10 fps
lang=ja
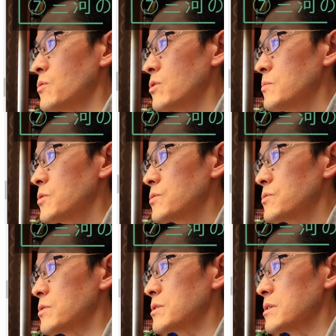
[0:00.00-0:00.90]
これもちょっ
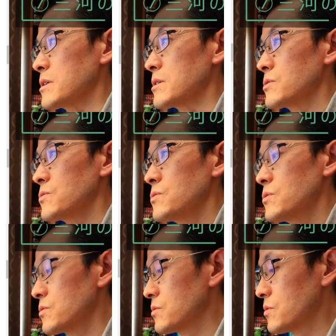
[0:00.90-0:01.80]
とですね収
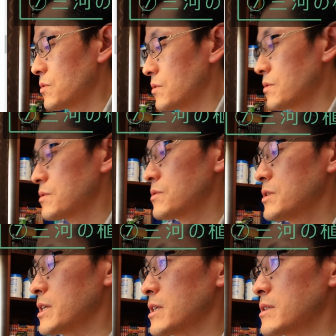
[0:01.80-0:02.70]
録のする
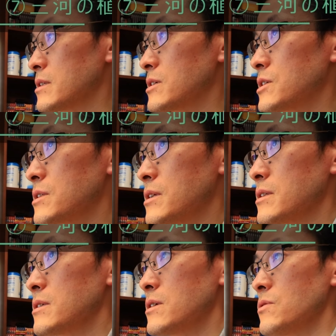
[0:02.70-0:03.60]
にあたって知ったん
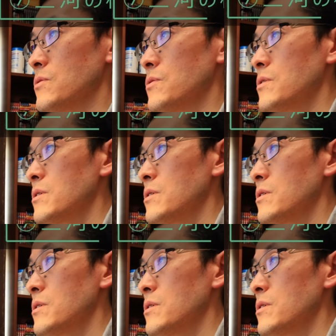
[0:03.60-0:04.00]
ですけど